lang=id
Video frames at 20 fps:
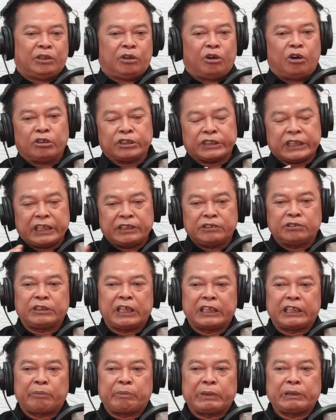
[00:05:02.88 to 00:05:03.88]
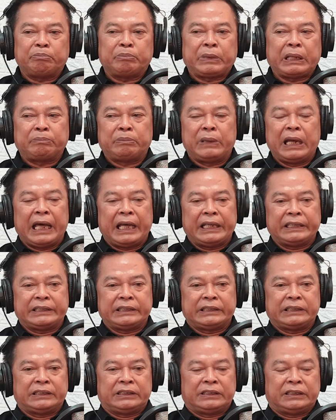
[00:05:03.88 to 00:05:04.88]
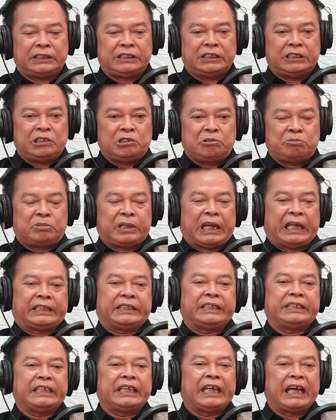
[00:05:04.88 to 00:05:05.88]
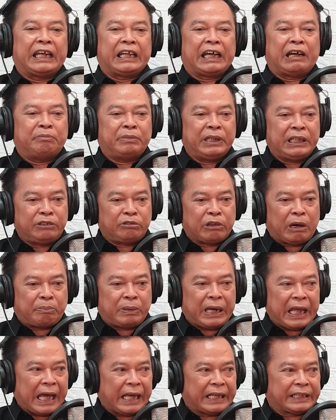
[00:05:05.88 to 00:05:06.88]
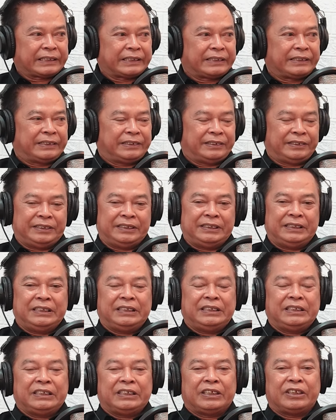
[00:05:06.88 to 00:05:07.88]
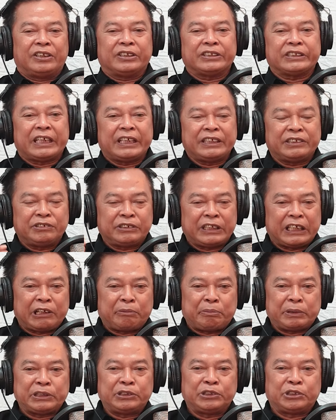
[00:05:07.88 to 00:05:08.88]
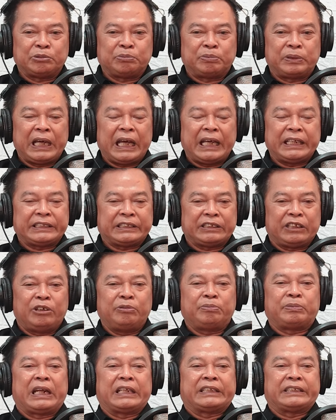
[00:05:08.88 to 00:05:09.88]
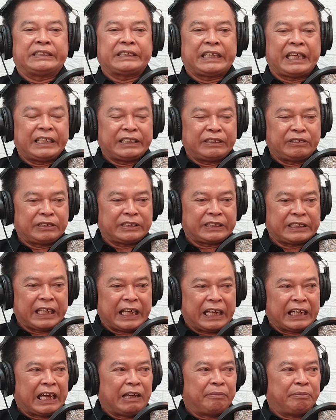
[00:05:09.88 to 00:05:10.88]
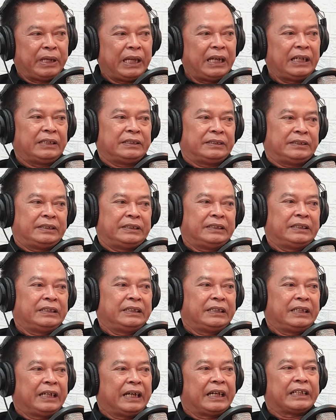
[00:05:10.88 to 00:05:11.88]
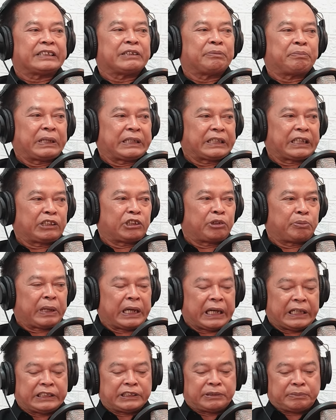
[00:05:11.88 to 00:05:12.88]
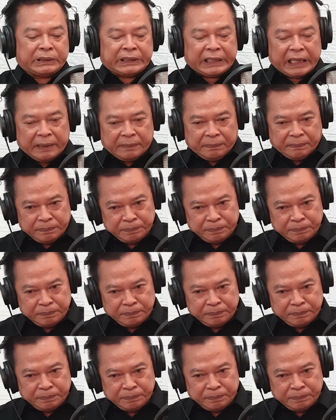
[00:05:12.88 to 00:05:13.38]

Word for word: Oh, saya sudah dapat 14. Berarti tinggal ngambil 12. Oh, saya sudah dapat 17. Oh, berarti saya tinggal ngambil uh, seperti itu mekanismenya.